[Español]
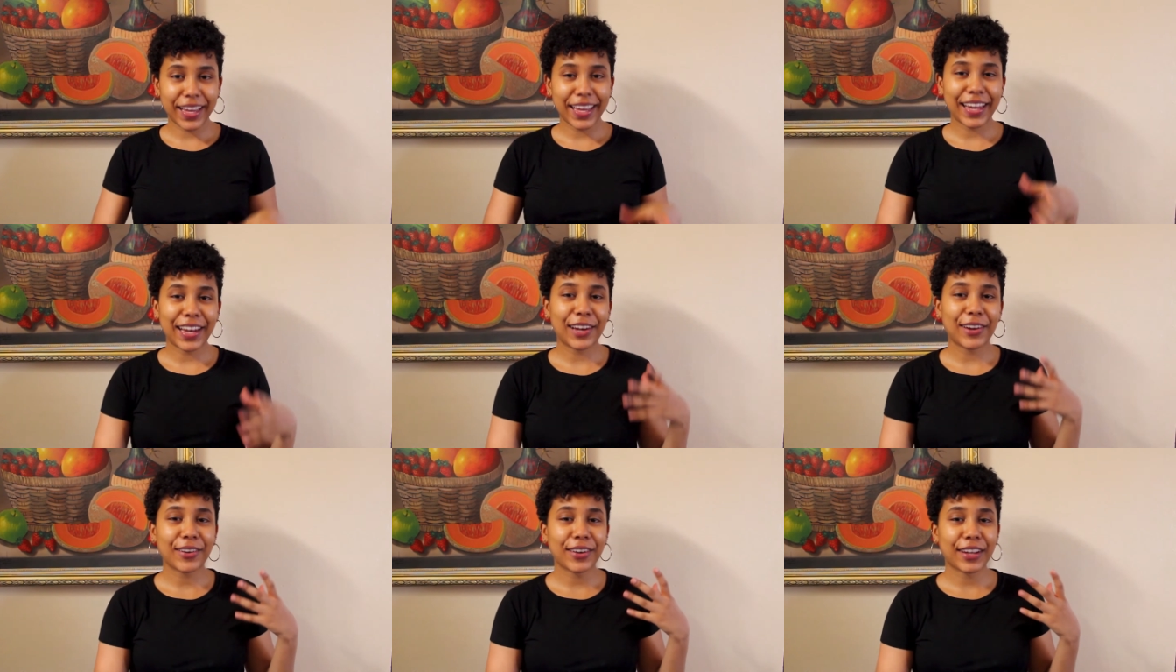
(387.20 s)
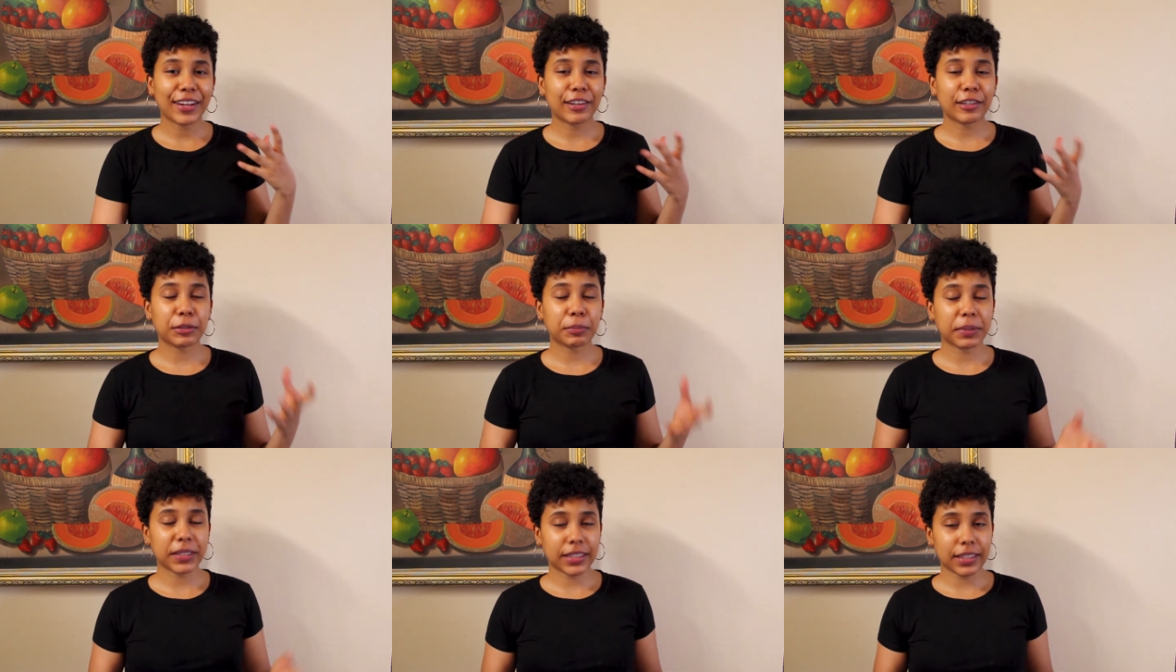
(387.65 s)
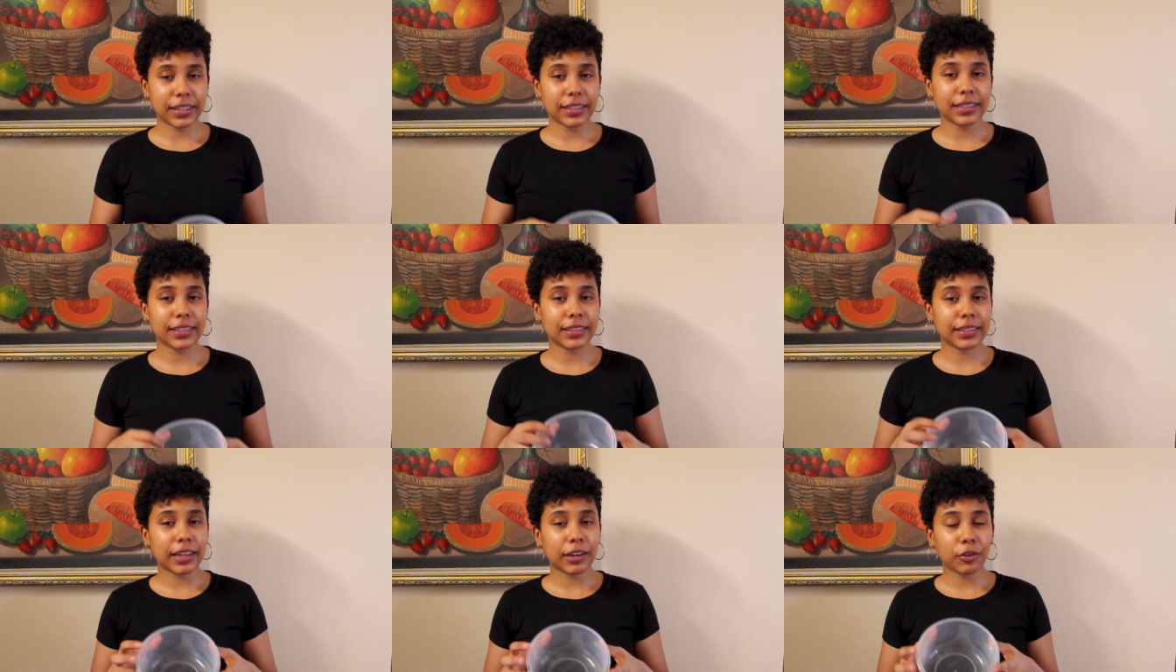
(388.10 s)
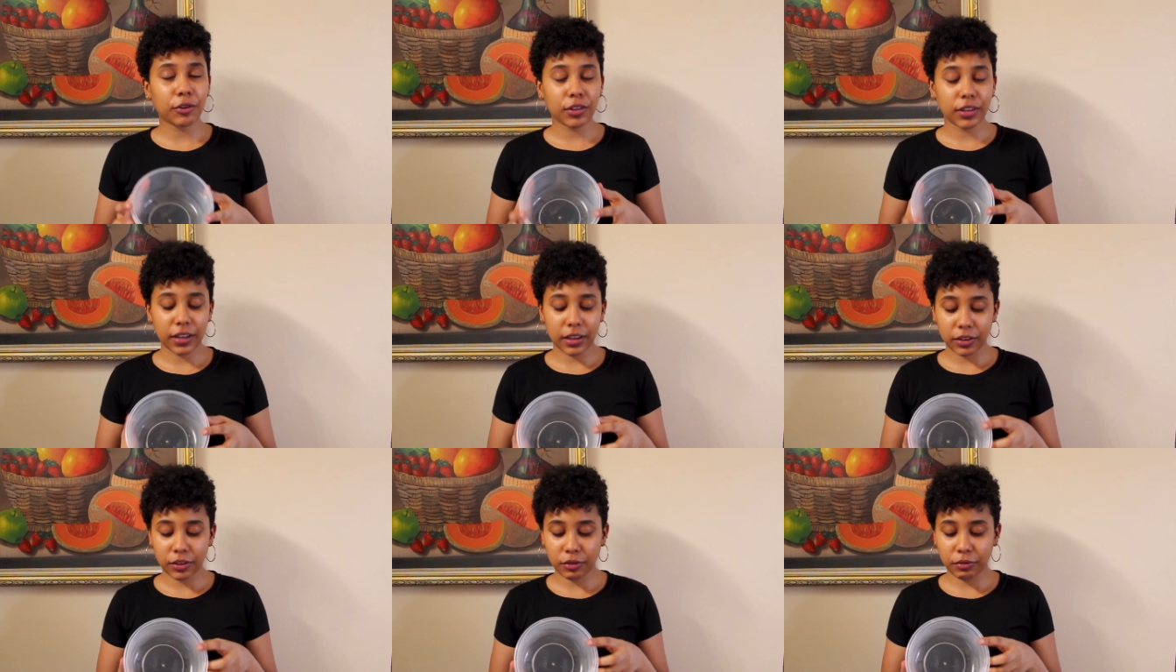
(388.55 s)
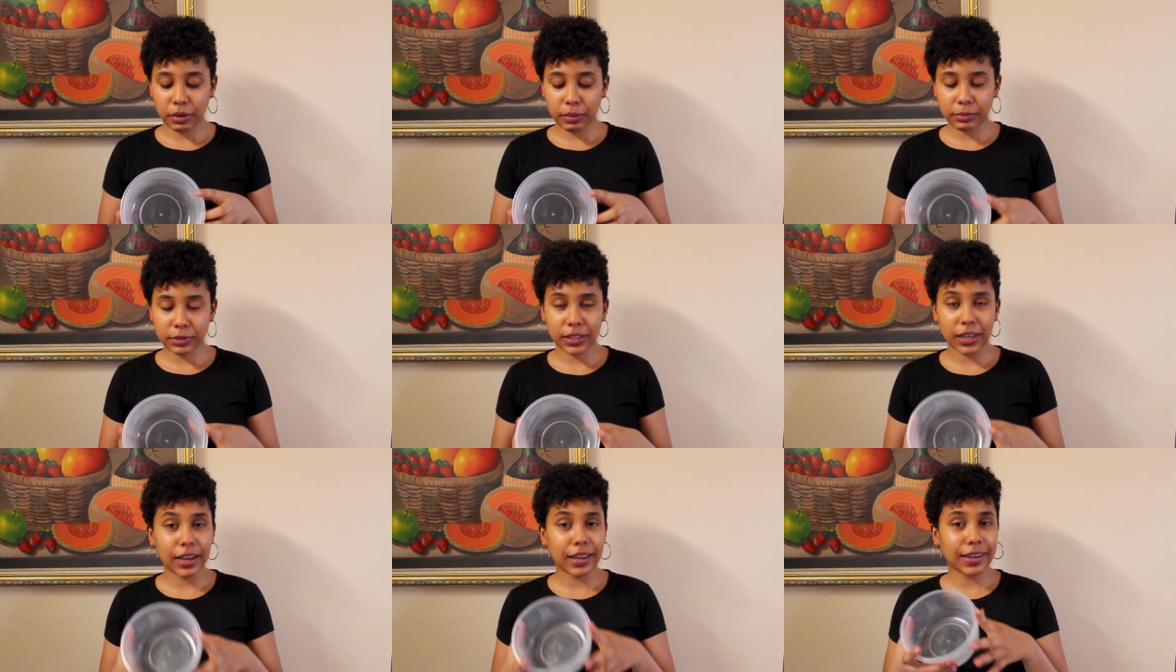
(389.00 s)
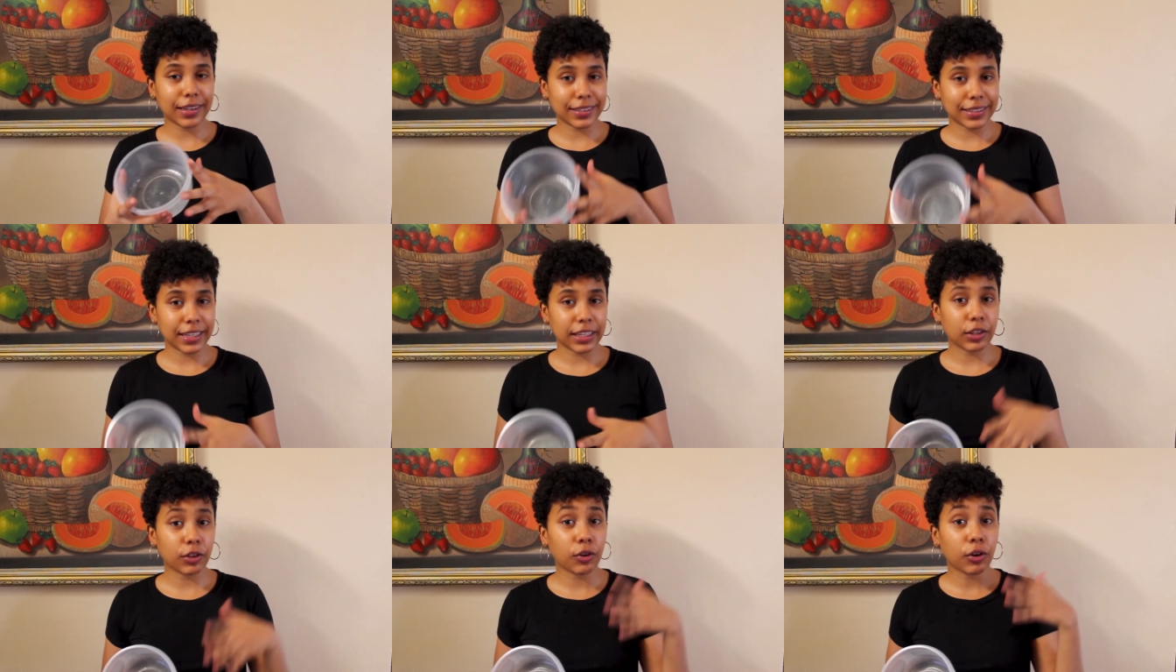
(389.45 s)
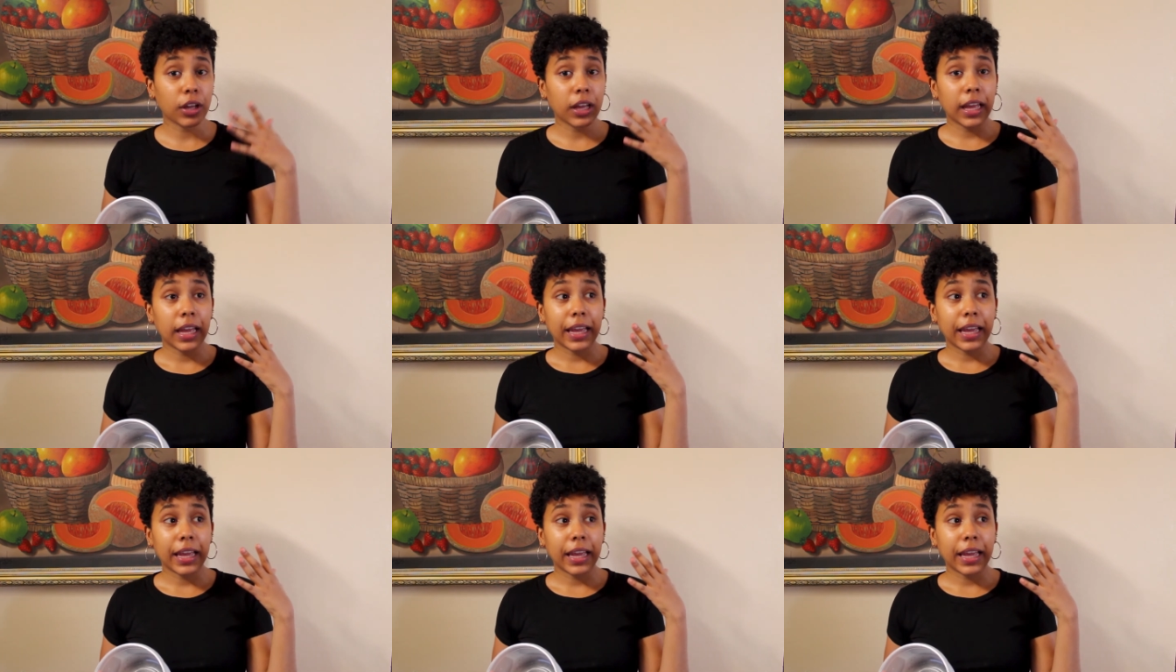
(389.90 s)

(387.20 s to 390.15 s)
en lo que los pasteles están horneando, vamos a ir haciendo